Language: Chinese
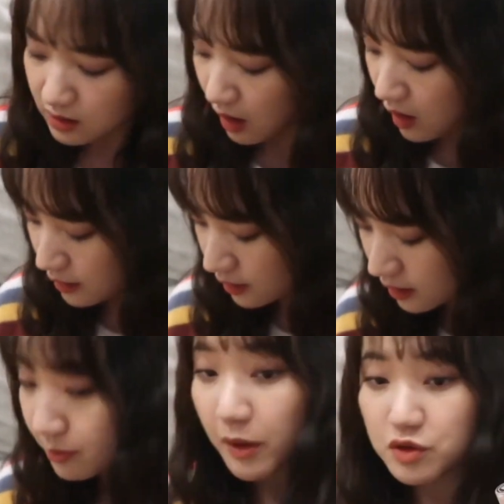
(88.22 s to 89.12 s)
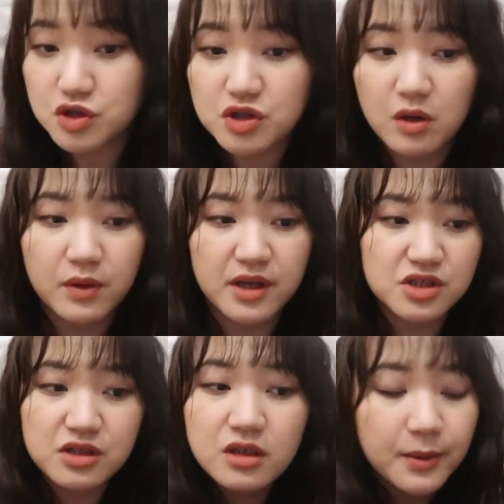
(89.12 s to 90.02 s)
然后它的那个保湿效果也
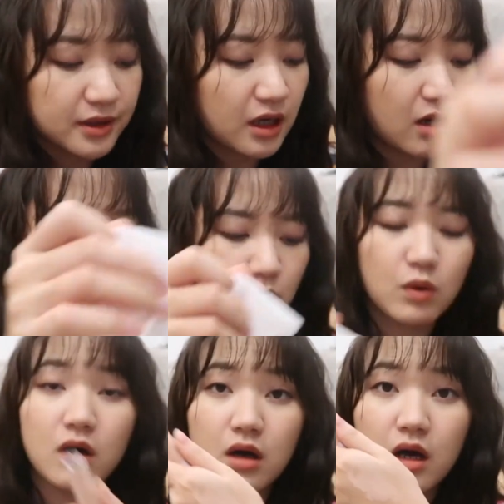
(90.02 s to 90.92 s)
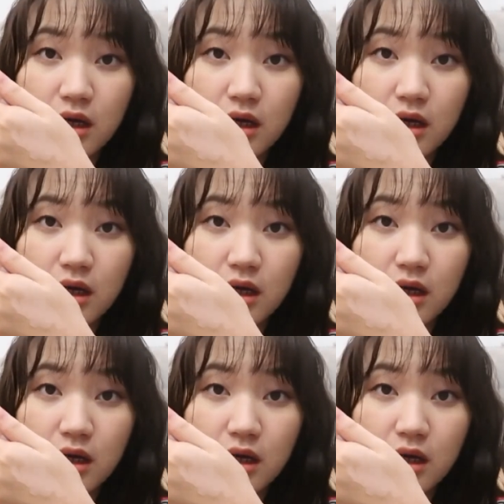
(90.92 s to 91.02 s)
是特别的好，我